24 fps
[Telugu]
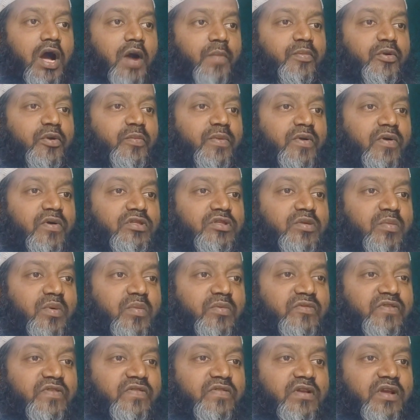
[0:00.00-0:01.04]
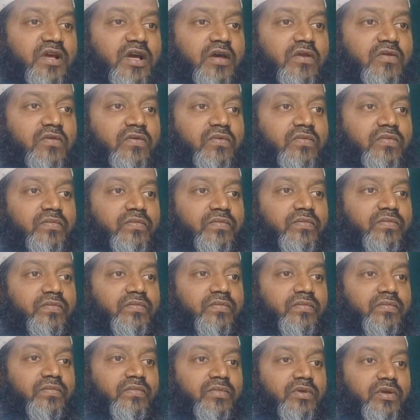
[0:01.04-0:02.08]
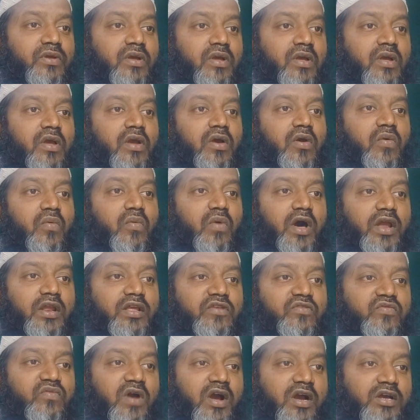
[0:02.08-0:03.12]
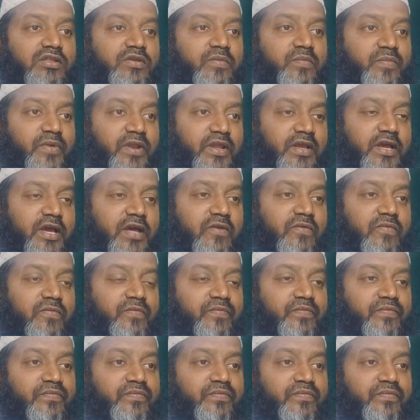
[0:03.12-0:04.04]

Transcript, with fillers: అప్పుడు ప్రవక్త మమసం గారు వారికి స్వాగతం పలికారు